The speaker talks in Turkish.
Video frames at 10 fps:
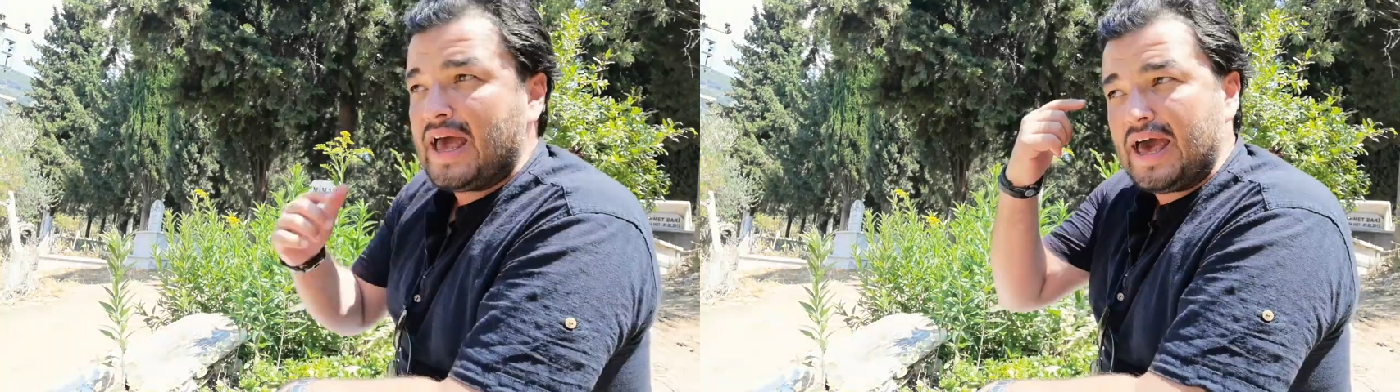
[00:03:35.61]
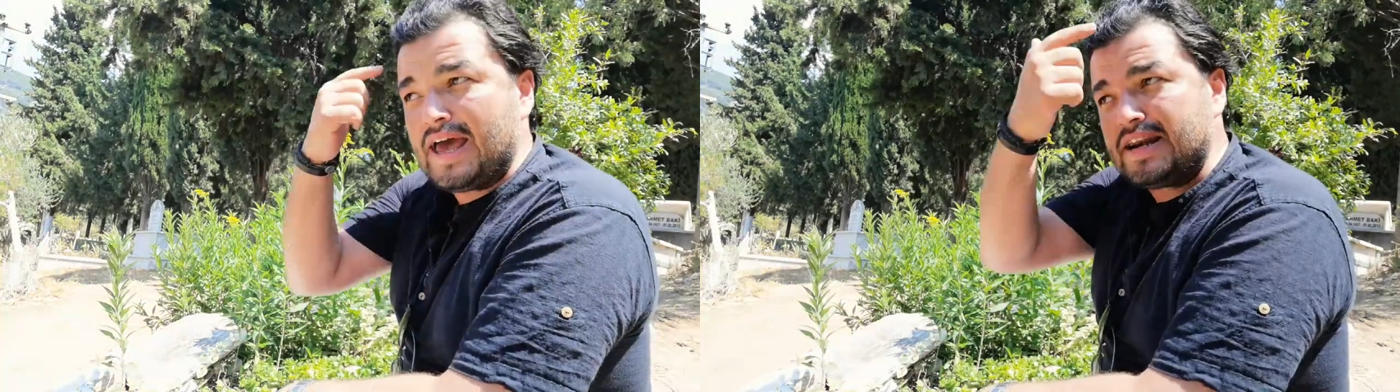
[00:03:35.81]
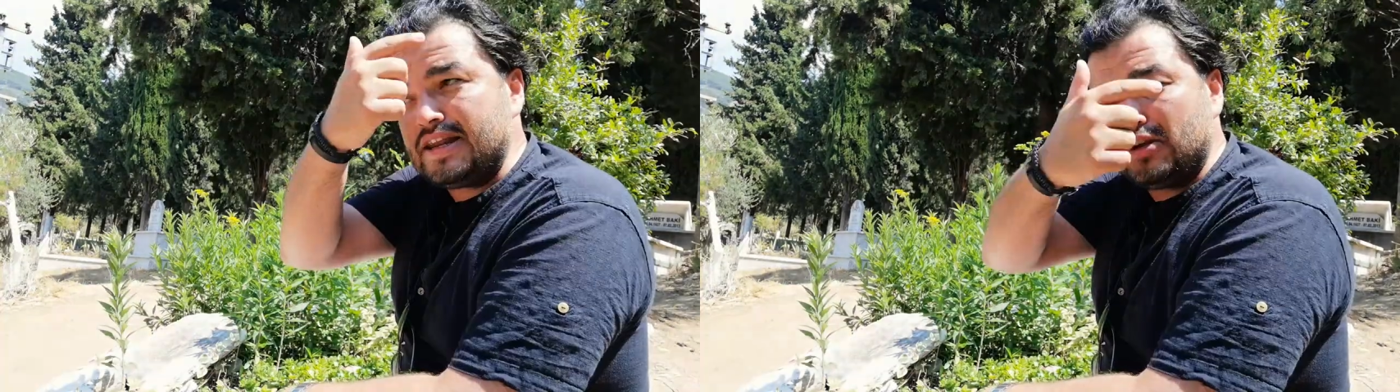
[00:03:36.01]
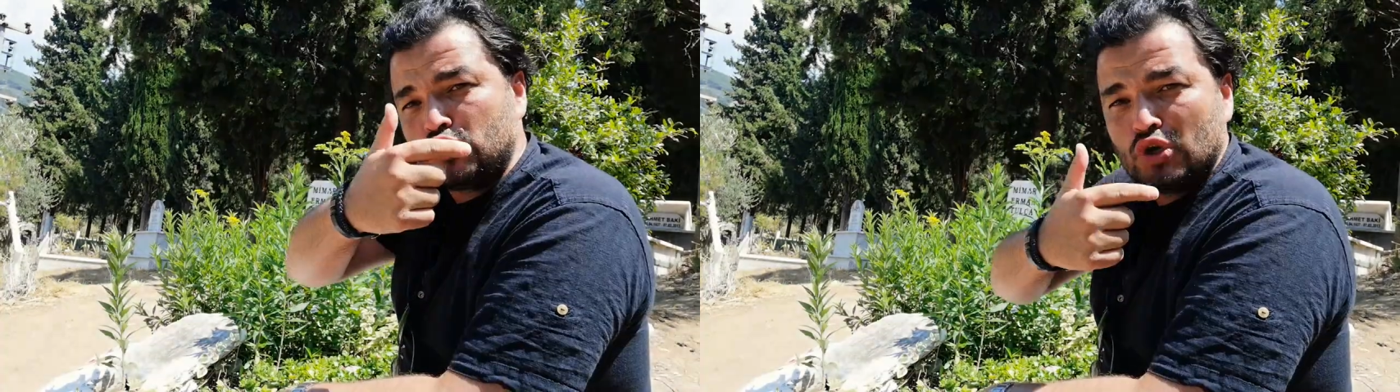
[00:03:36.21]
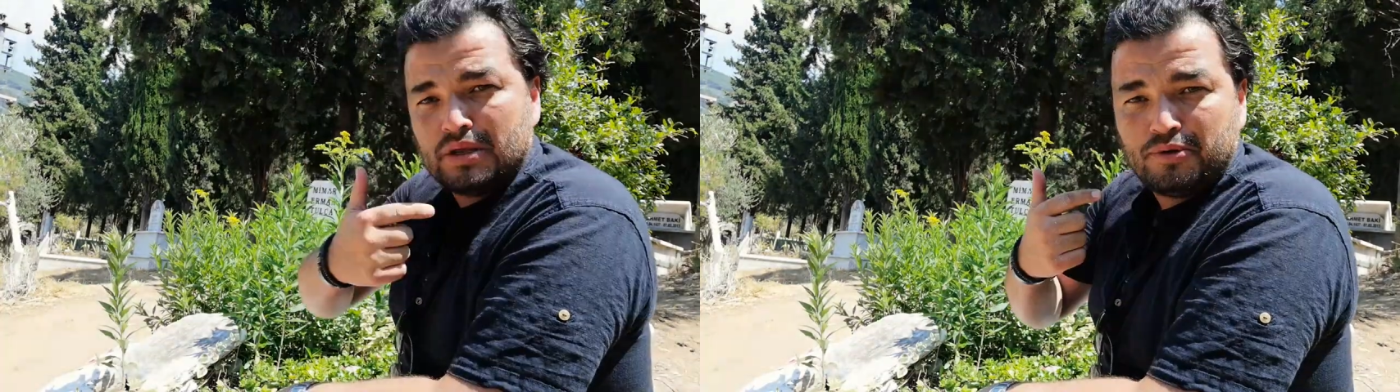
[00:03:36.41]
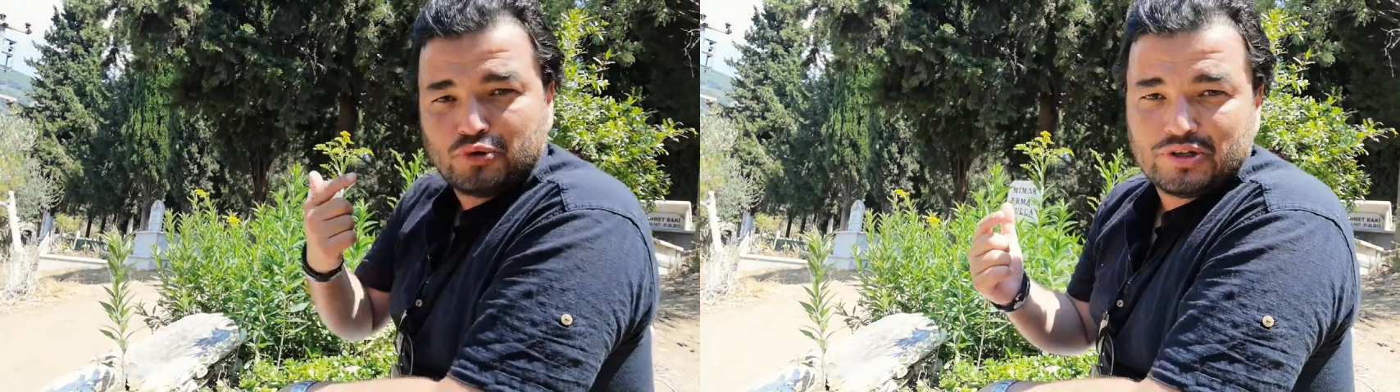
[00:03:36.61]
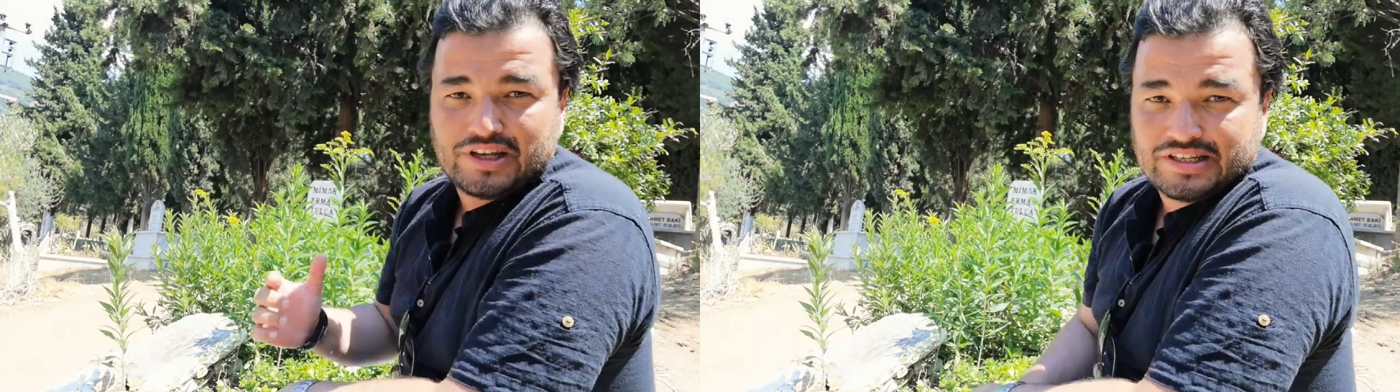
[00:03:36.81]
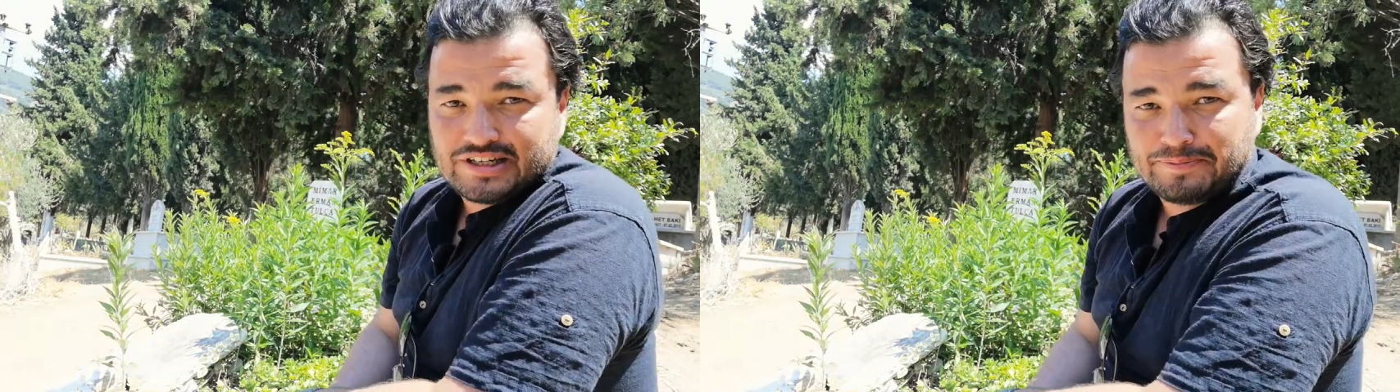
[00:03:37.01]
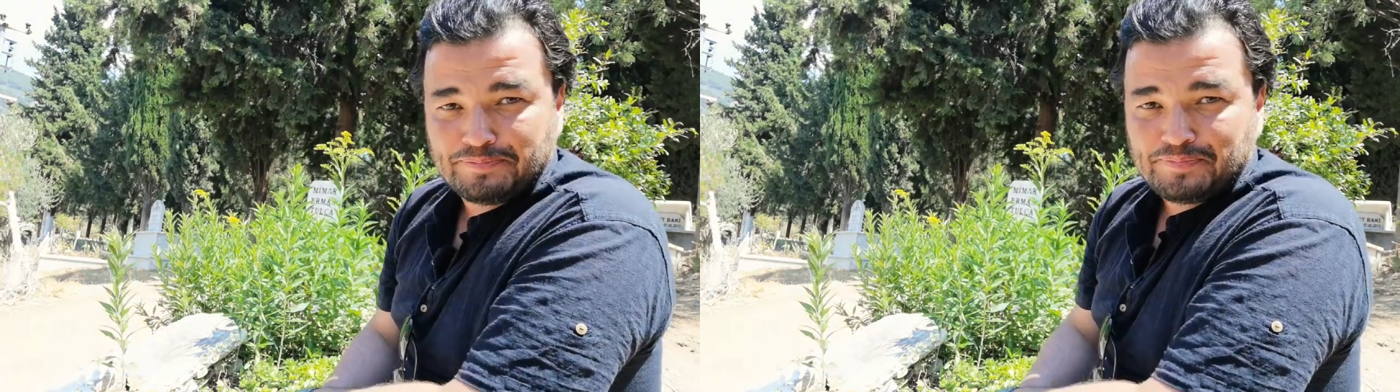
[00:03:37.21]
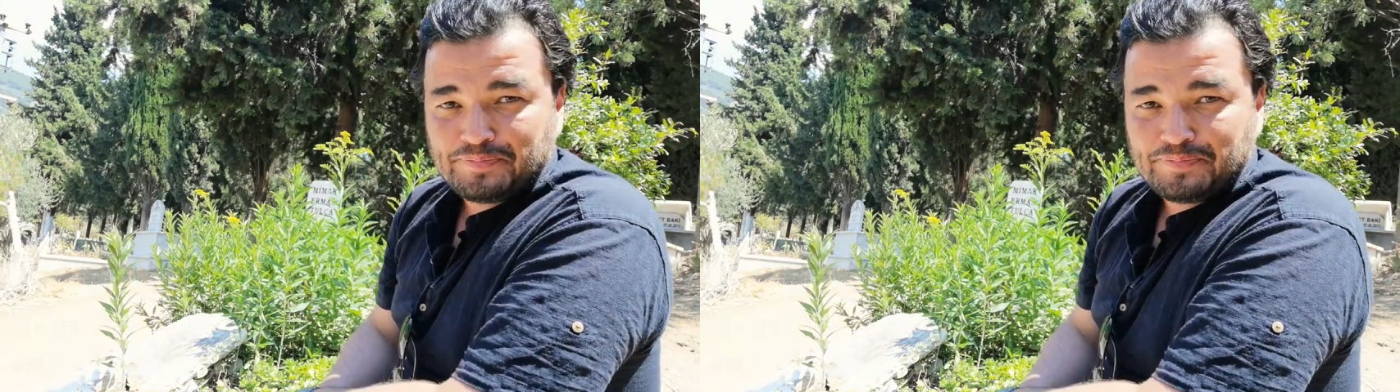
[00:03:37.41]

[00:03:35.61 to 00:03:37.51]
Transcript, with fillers: Her rengi şöyle bir tur geçirdim.